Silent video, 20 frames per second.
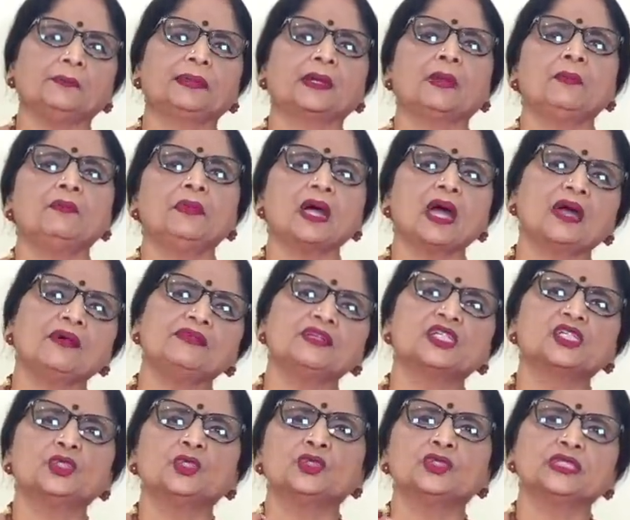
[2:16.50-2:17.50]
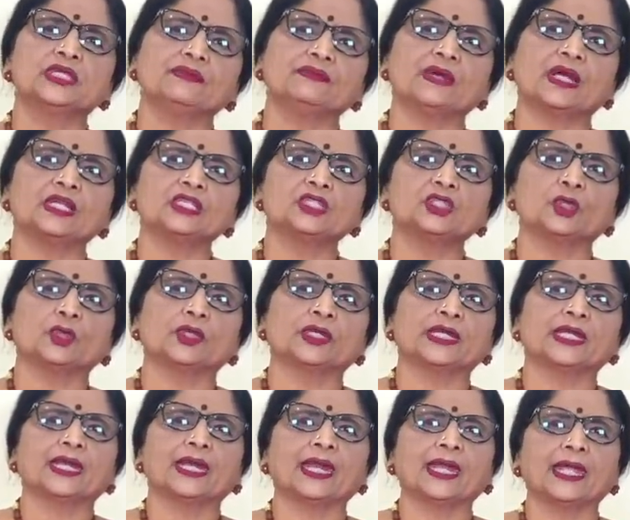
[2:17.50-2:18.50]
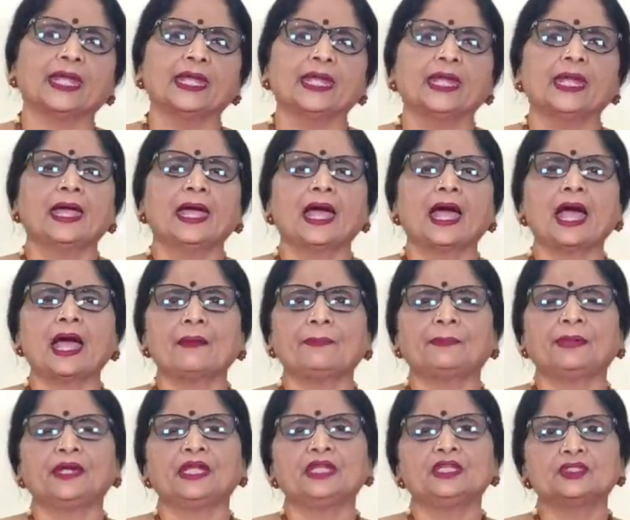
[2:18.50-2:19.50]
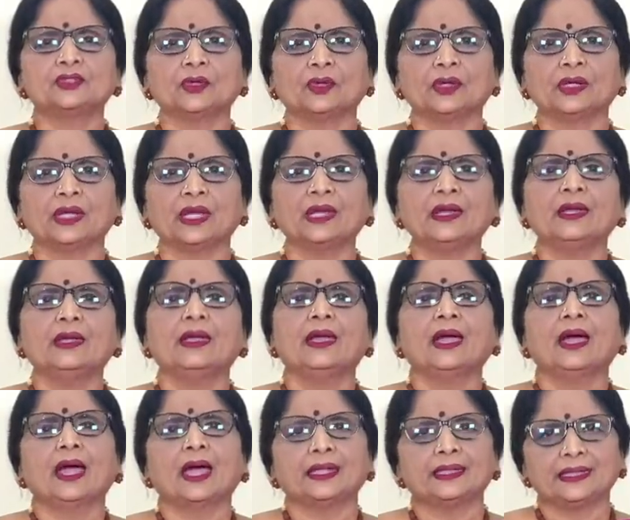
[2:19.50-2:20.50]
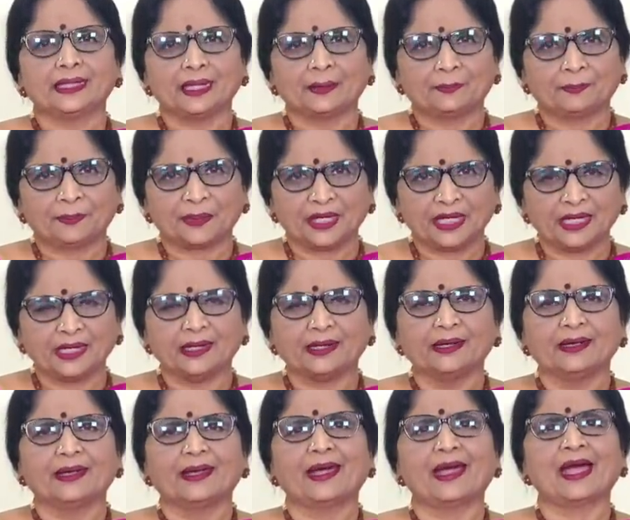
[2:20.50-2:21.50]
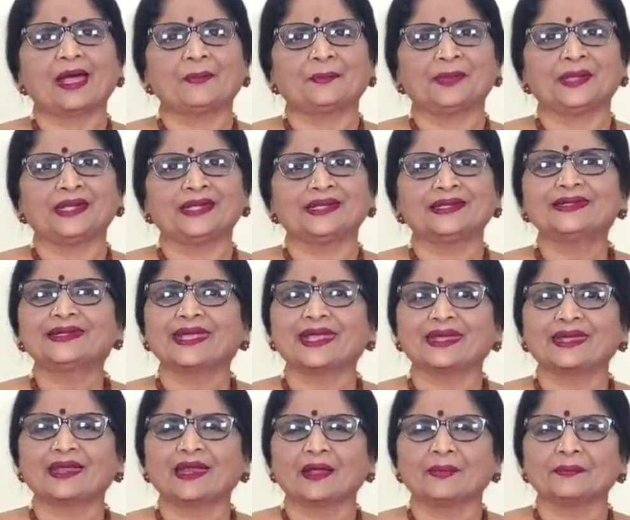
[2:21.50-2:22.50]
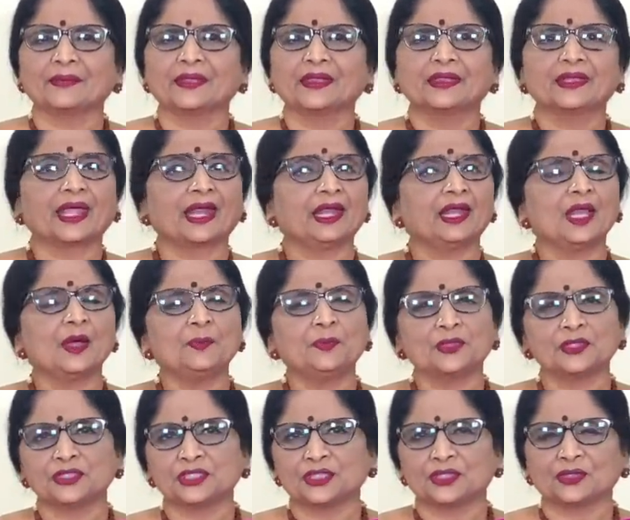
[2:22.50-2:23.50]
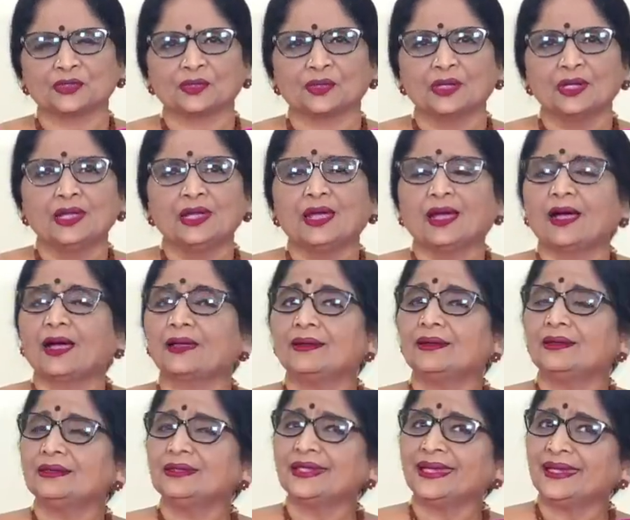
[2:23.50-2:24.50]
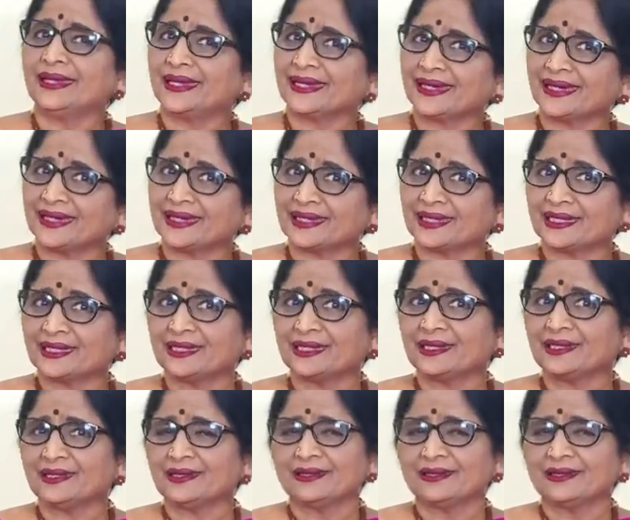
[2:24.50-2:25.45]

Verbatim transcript: பிரம்மா விஷ்ணு சிவான்னு சொல்கிறீங்களே அப்படின்னு சொன்னால் அது எப்படி அப்படிங்கிறத கேட்கலாம் நல்லா புரிஞ்சுக்கிறோம் அதுலேருந்து என்ன கிடைக்குது